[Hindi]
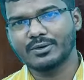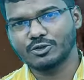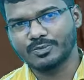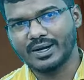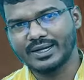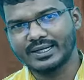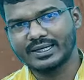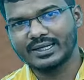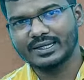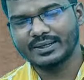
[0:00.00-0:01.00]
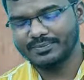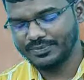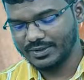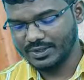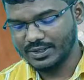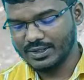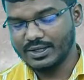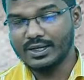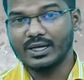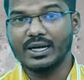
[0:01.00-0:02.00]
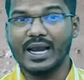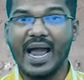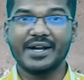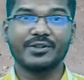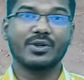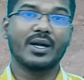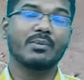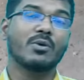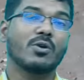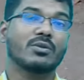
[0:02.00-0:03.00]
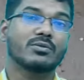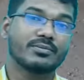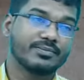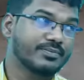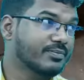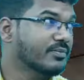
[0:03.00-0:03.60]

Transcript: वायर को छुपाने के लिए लाइट जो है हम लोग